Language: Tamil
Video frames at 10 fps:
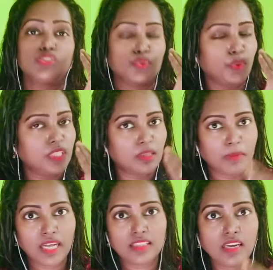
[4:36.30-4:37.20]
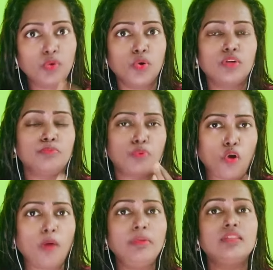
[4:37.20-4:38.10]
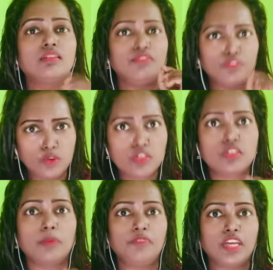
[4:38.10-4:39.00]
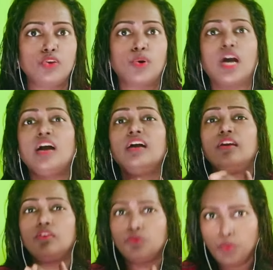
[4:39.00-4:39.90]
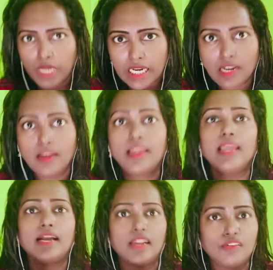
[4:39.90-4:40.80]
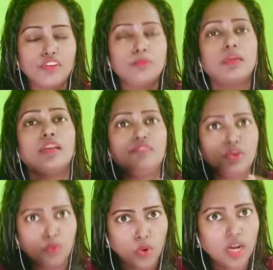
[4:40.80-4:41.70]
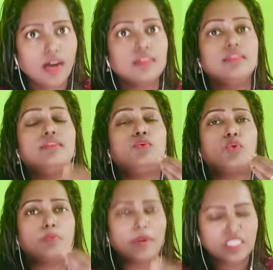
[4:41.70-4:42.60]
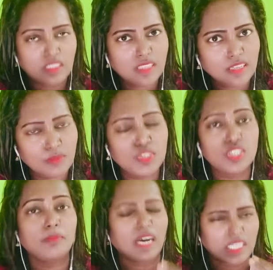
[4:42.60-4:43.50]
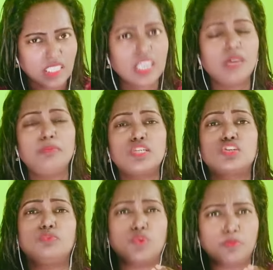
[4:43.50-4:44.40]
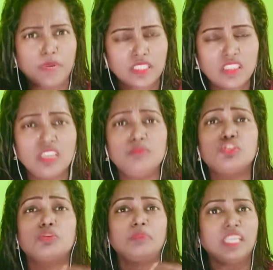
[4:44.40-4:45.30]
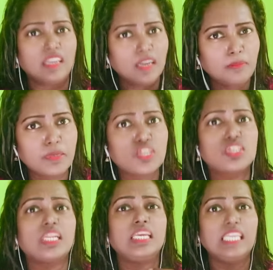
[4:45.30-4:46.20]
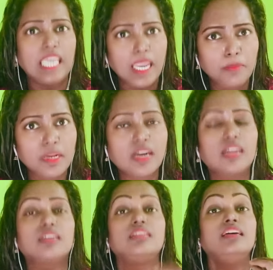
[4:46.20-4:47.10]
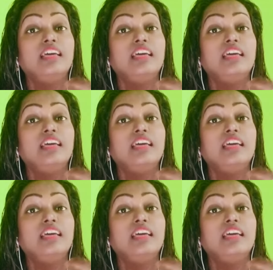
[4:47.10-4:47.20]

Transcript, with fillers: ஸோ இந்த மாதிரி ஒரு ப்ராப்ளத்துக்கு ஃபுல் ஸ்டாப் வைக்கணும்னா வீட்லேயே கணவன் மனைவி உட்காந்து ஒரு பத்து நிமிஷம் அதிகபட்சம் ஒரு பத்து நிமிஷம் என்ன பிரச்சனை ஏன் இப்படி நடக்குது